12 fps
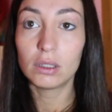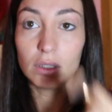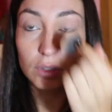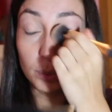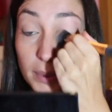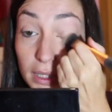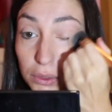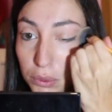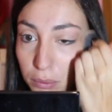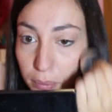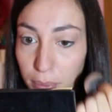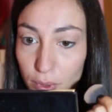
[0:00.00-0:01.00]
ho coperto
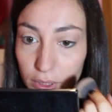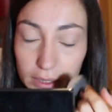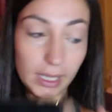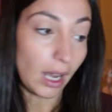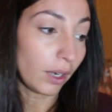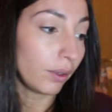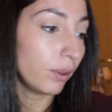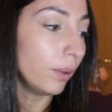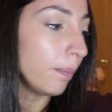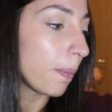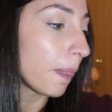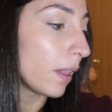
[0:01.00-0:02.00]
un po' il
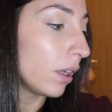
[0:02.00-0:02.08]
danno